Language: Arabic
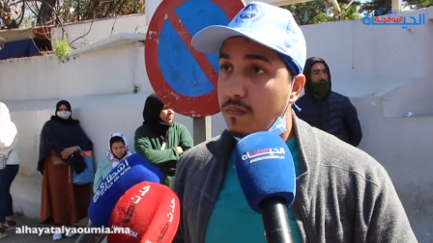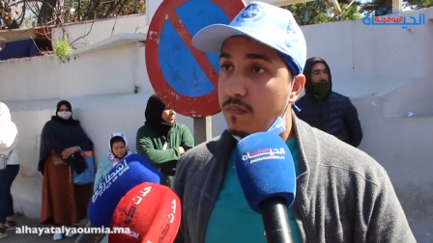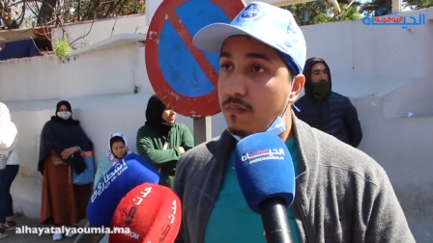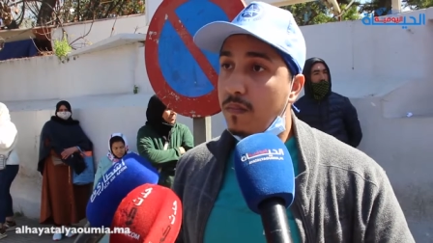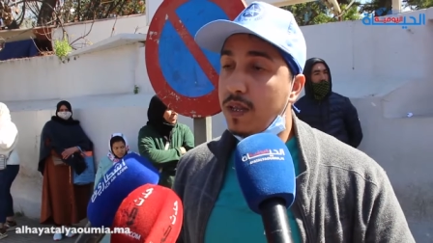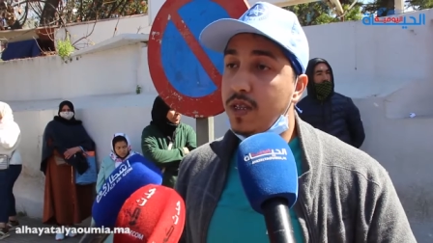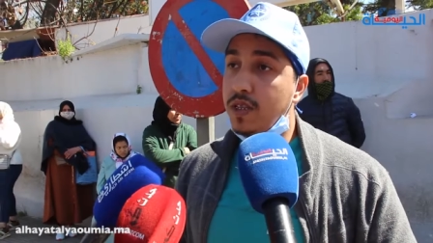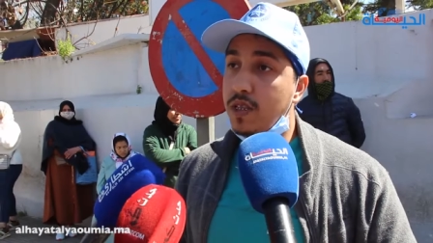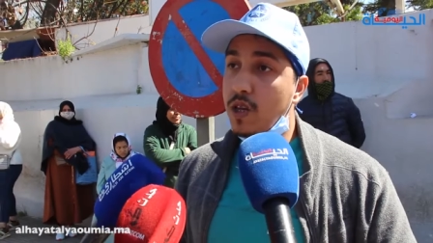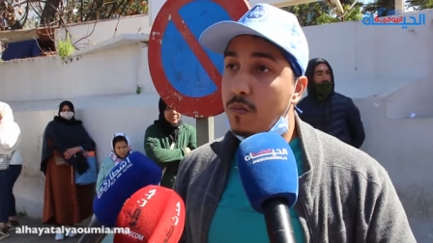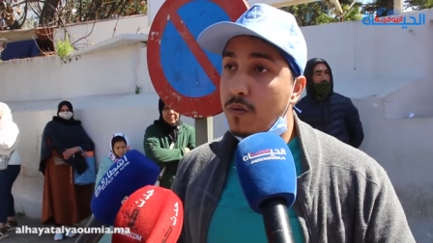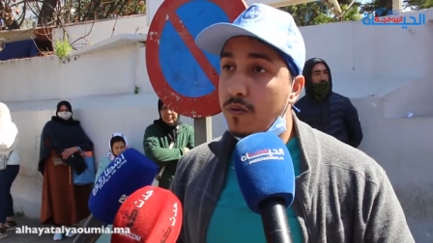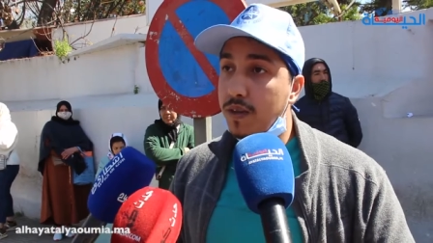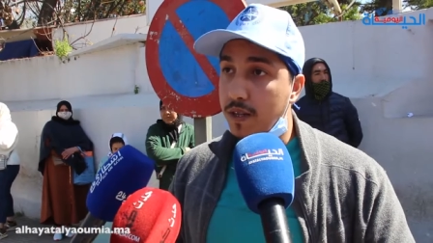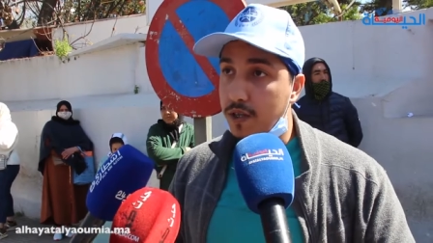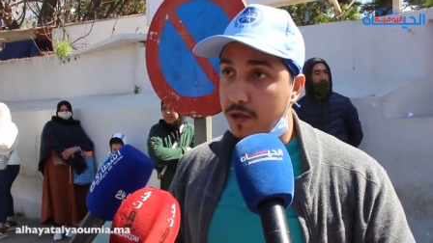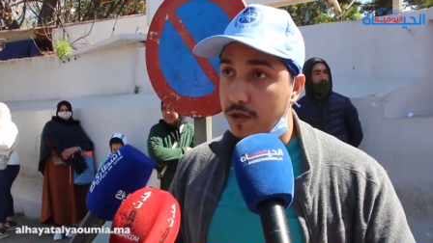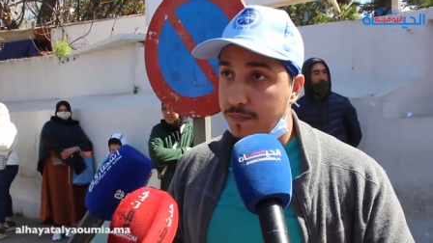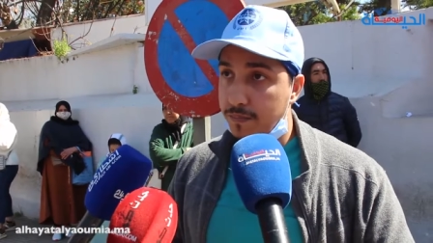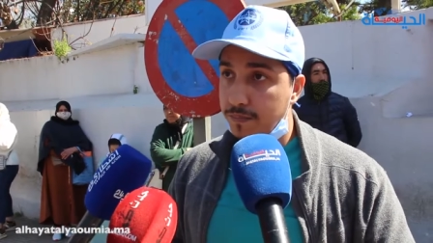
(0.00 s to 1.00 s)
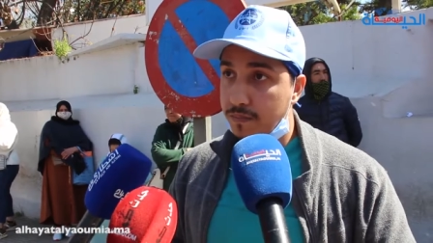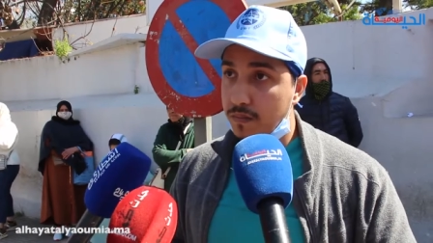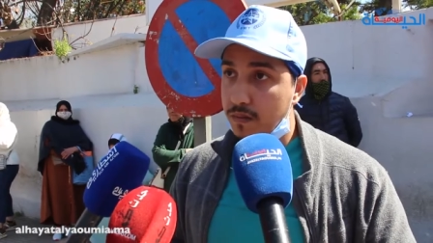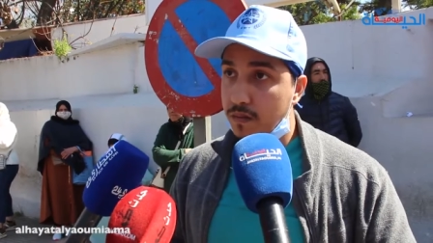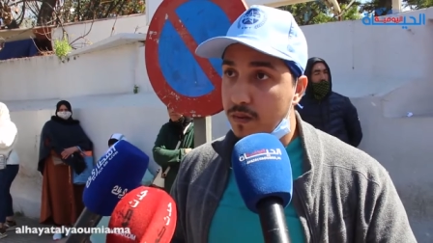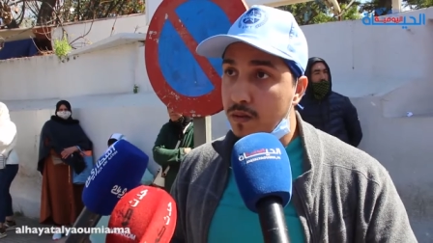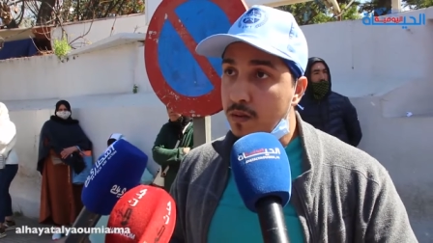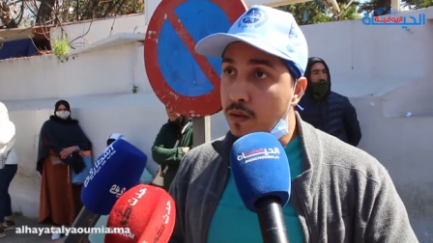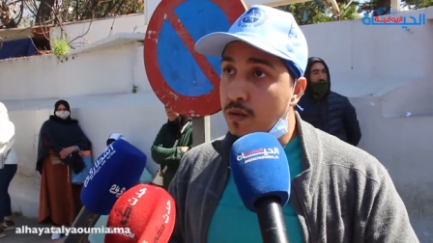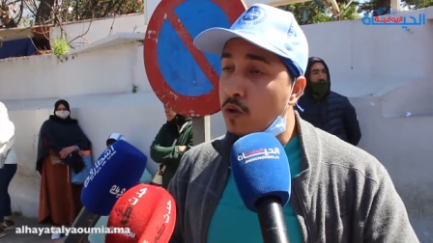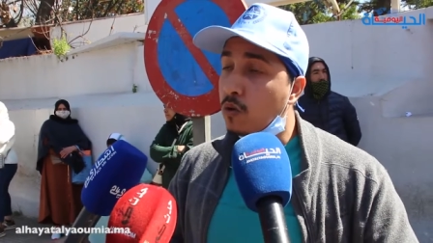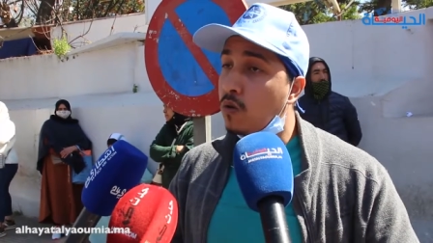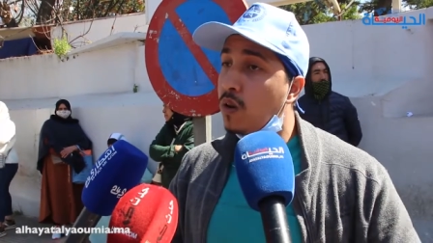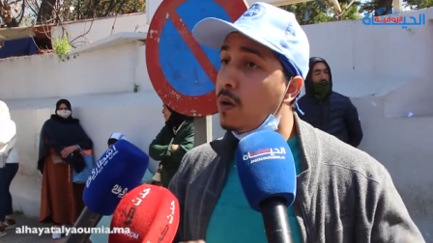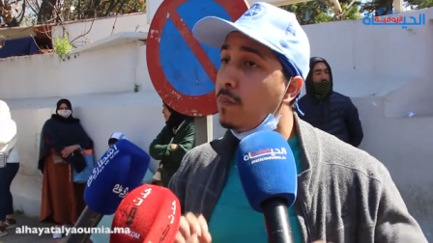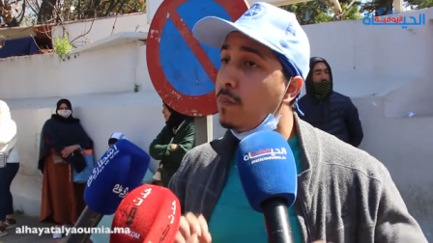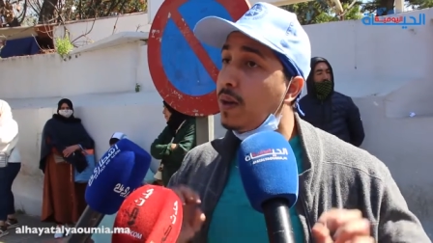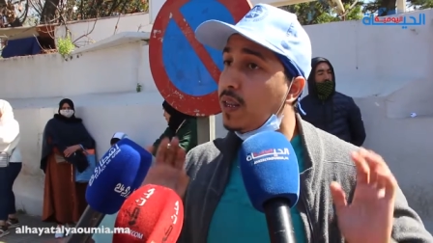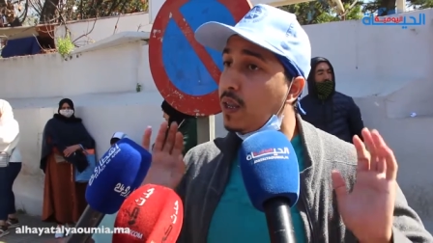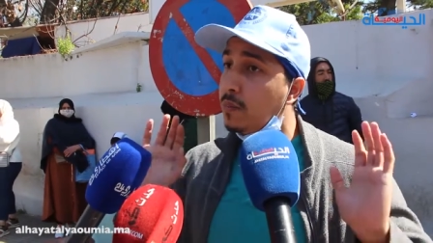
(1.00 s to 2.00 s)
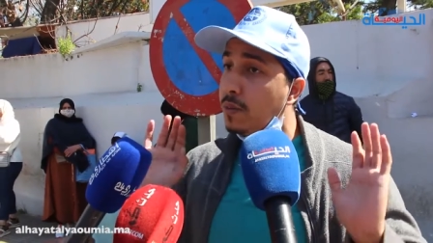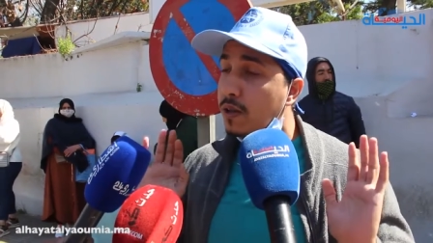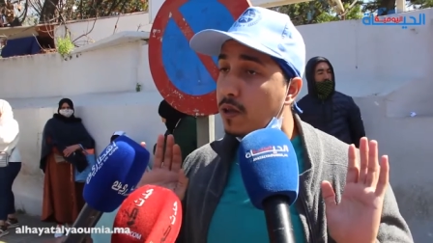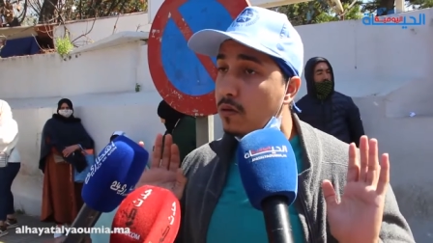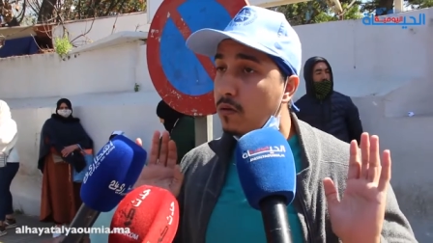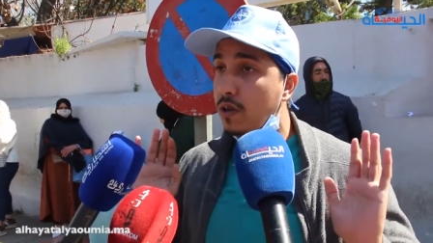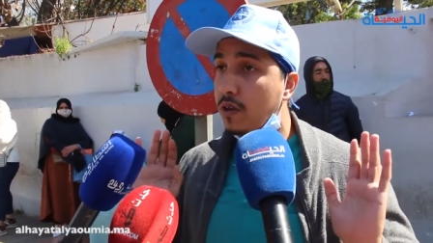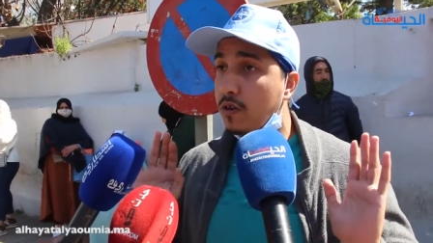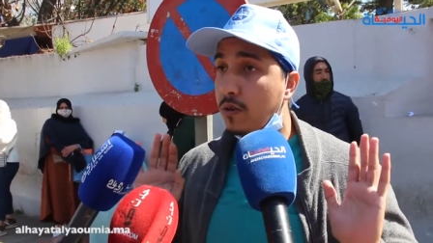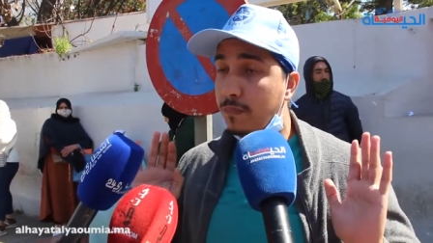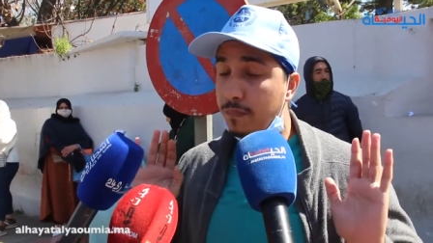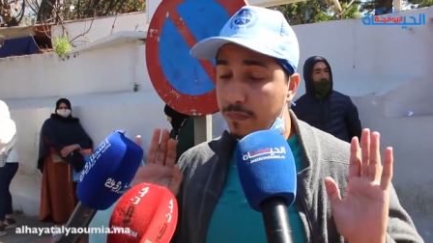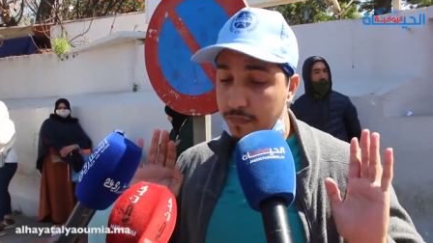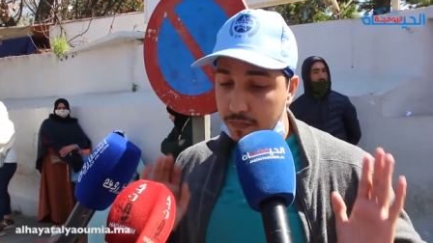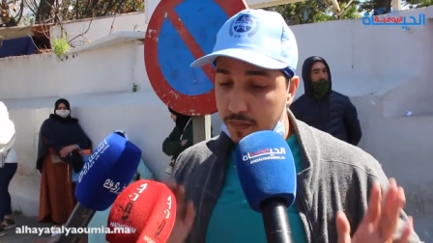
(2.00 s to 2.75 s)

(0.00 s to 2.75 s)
ما تجاوبوناش تقول لهم عندنا ما نديروا لكم